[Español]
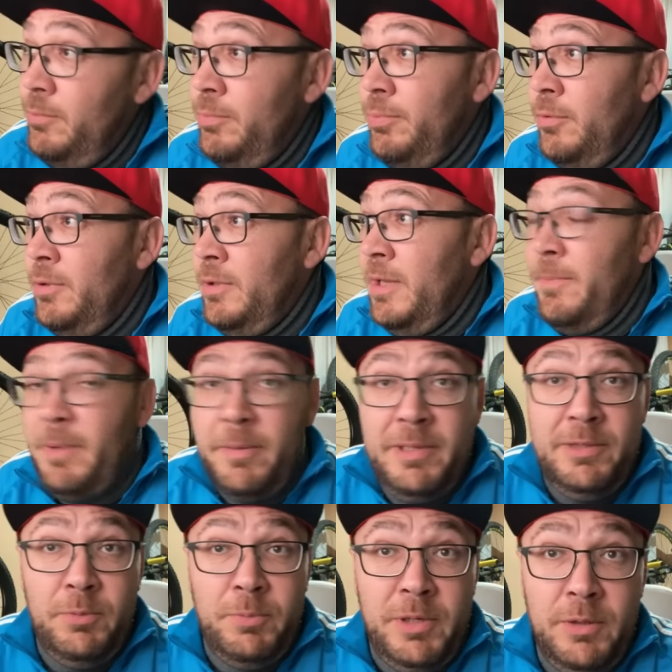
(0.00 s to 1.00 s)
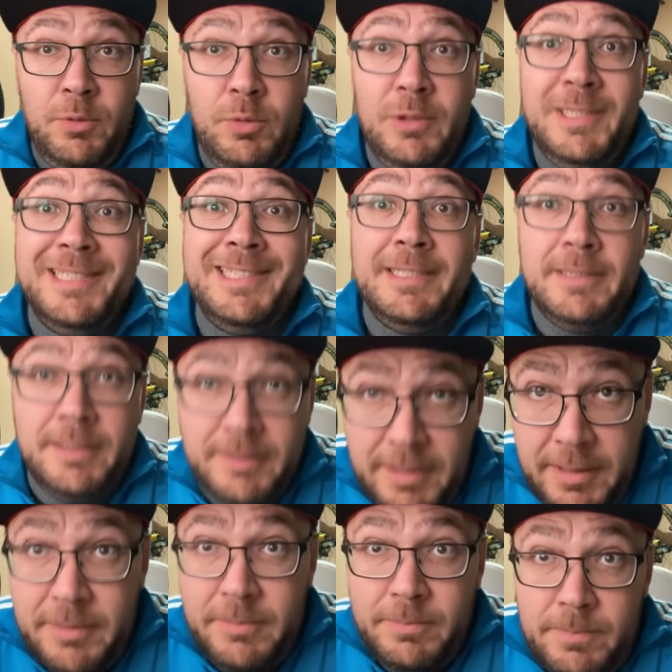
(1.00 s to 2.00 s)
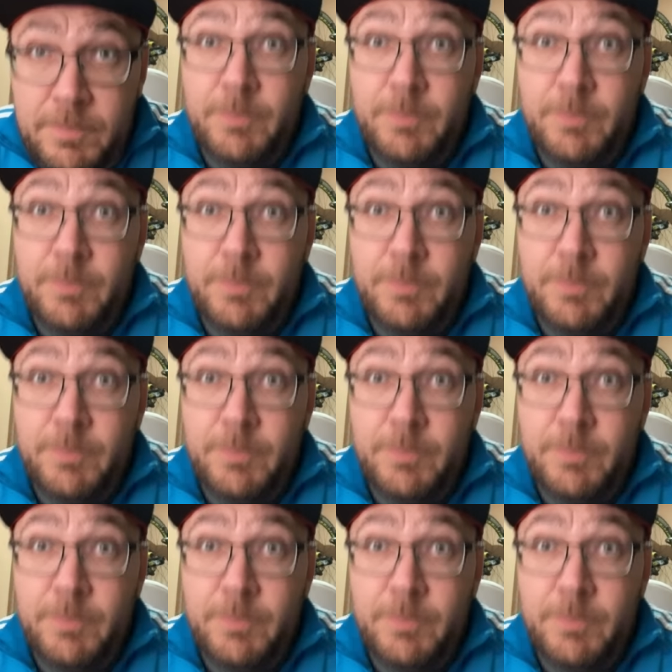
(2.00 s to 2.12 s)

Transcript: Porque para mí super enduro es 63.